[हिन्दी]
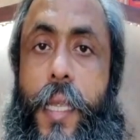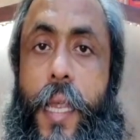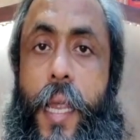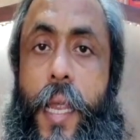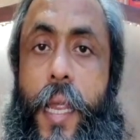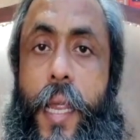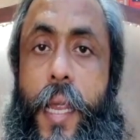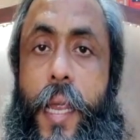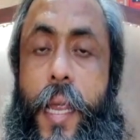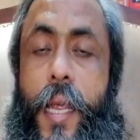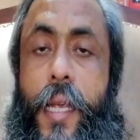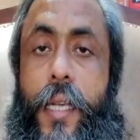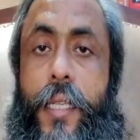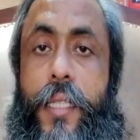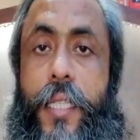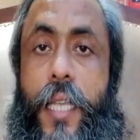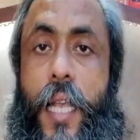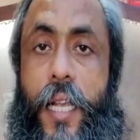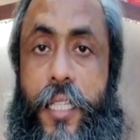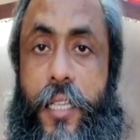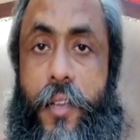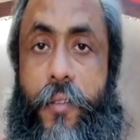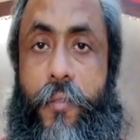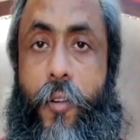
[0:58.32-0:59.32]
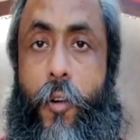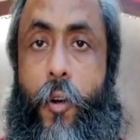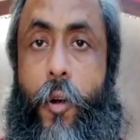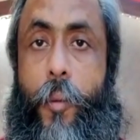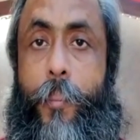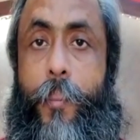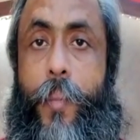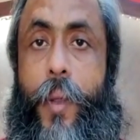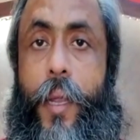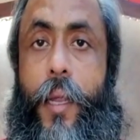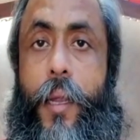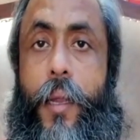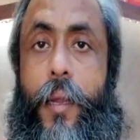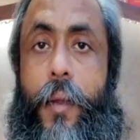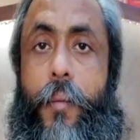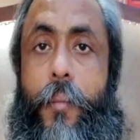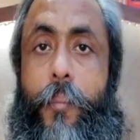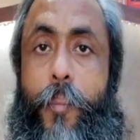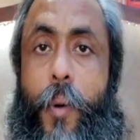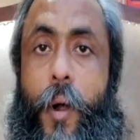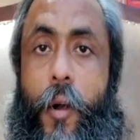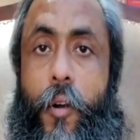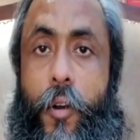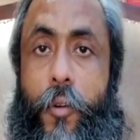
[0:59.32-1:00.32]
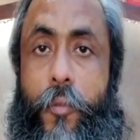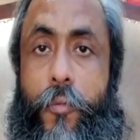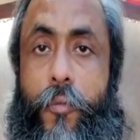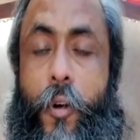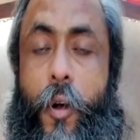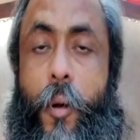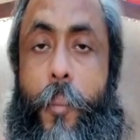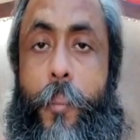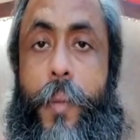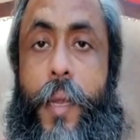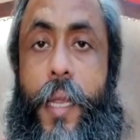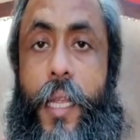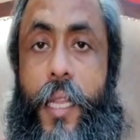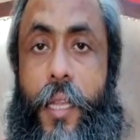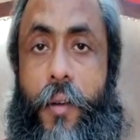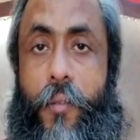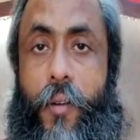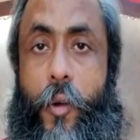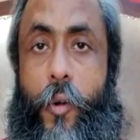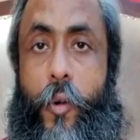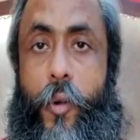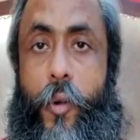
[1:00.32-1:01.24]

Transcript: ये एक सैसे फॉर्म में पाउडर फॉर्म में ये दवा